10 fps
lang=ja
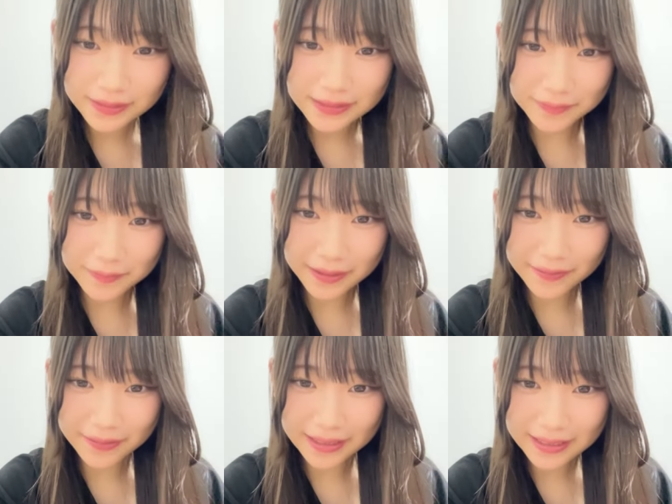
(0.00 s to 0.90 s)
こんばん
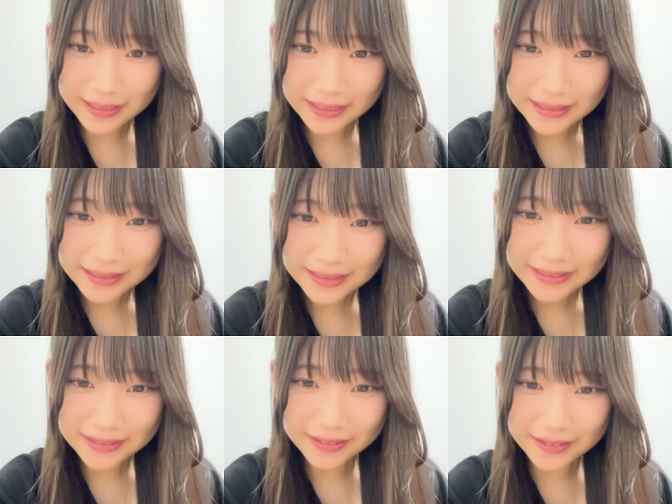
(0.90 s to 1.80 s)
は
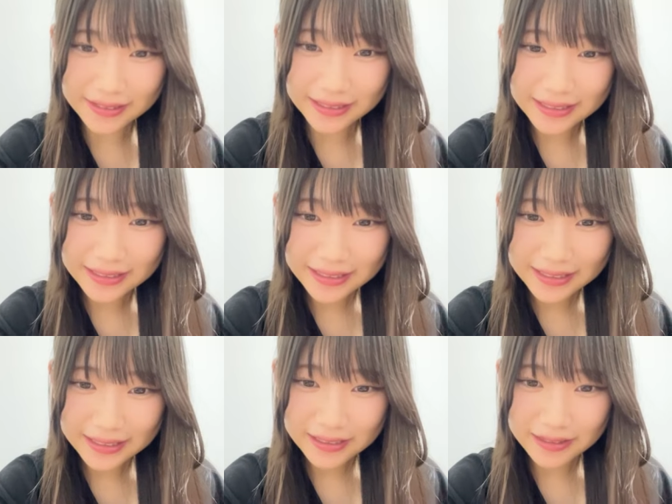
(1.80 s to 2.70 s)
すごい
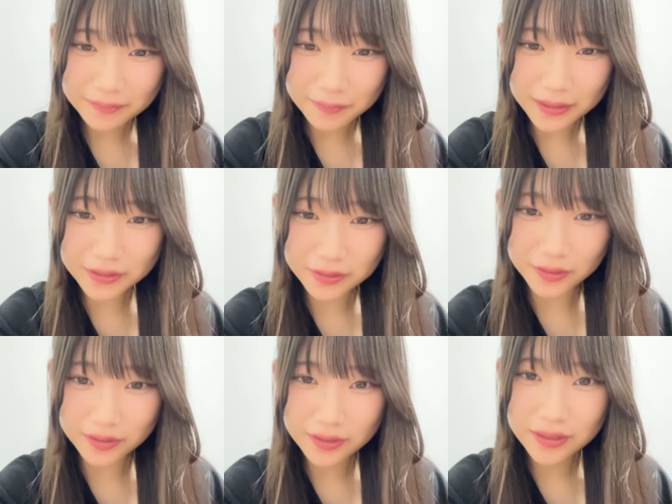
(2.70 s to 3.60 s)
魔女
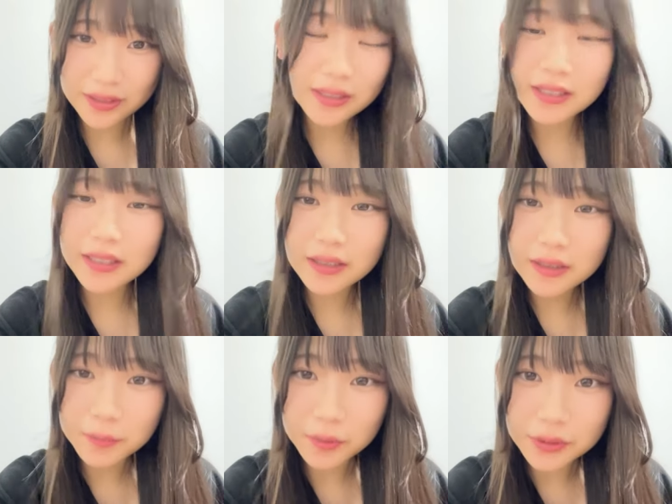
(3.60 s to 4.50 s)
の
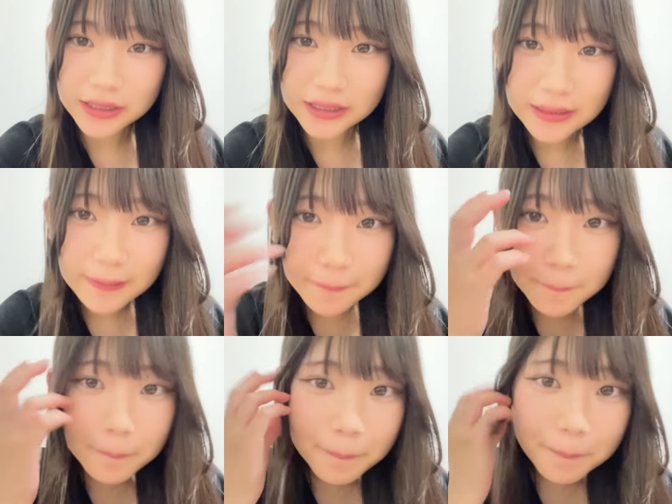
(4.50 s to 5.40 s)
帽子
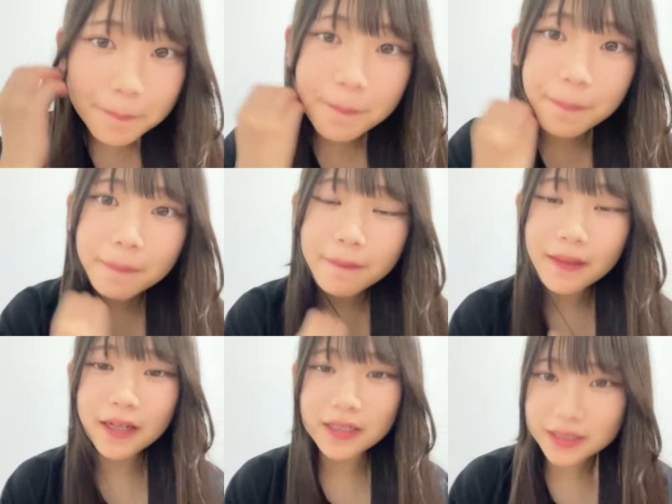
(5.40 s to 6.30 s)

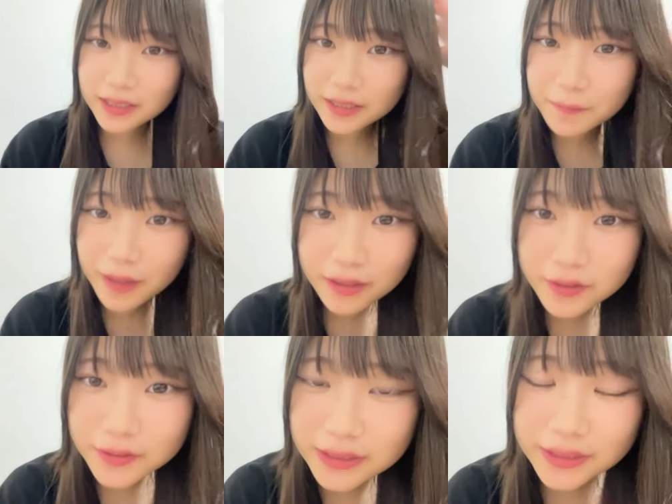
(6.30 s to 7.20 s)
なんかさ今
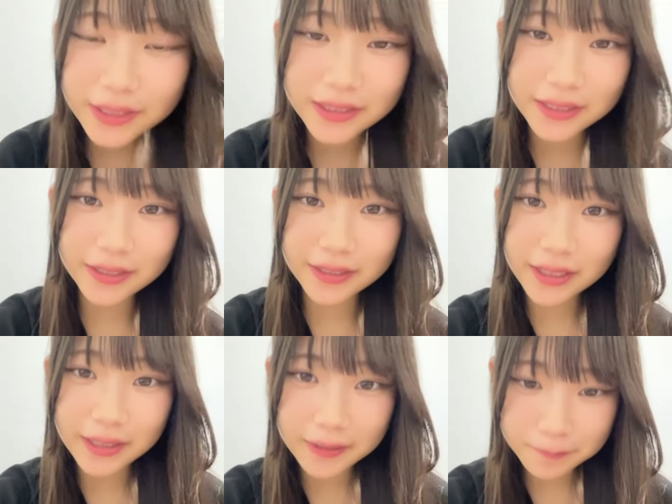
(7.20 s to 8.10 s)
ハロウィンのやつだよ
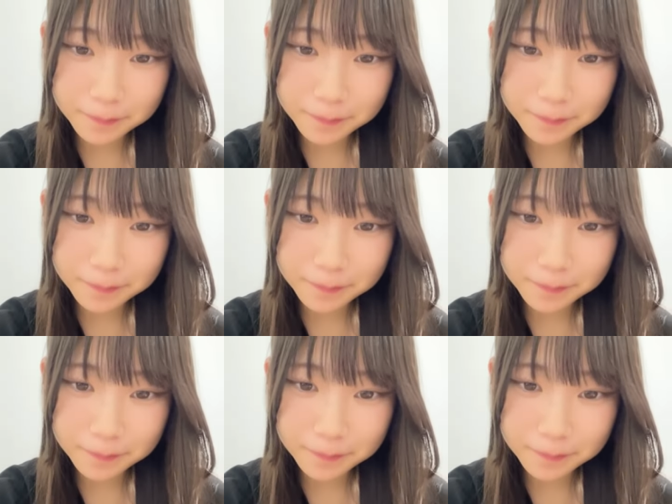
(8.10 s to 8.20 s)
ね